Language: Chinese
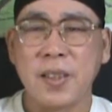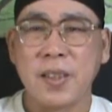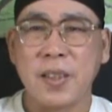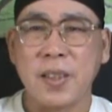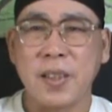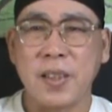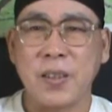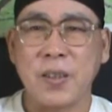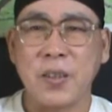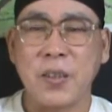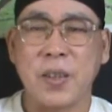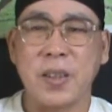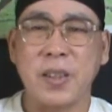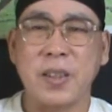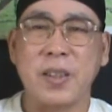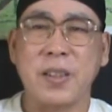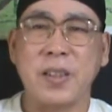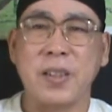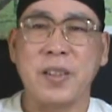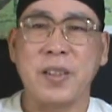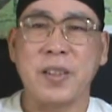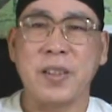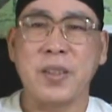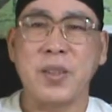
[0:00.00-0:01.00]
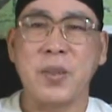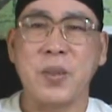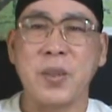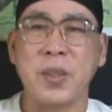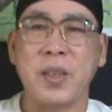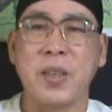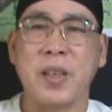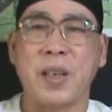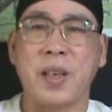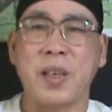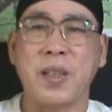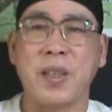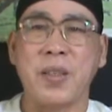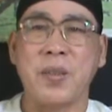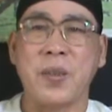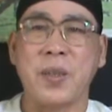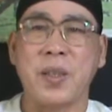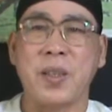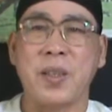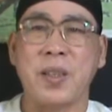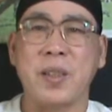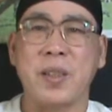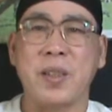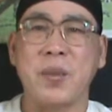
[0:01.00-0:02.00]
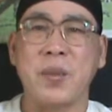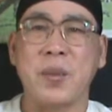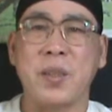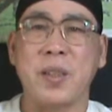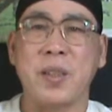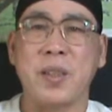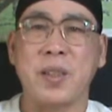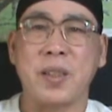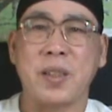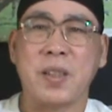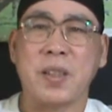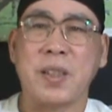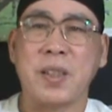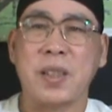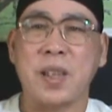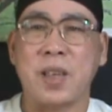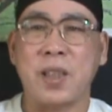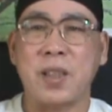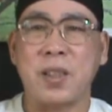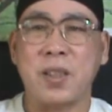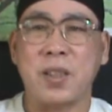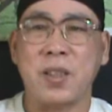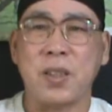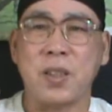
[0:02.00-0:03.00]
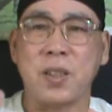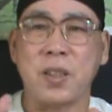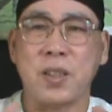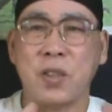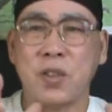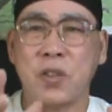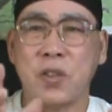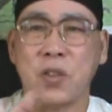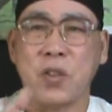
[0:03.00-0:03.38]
然后后来那个公司当然因为因为跟他已经。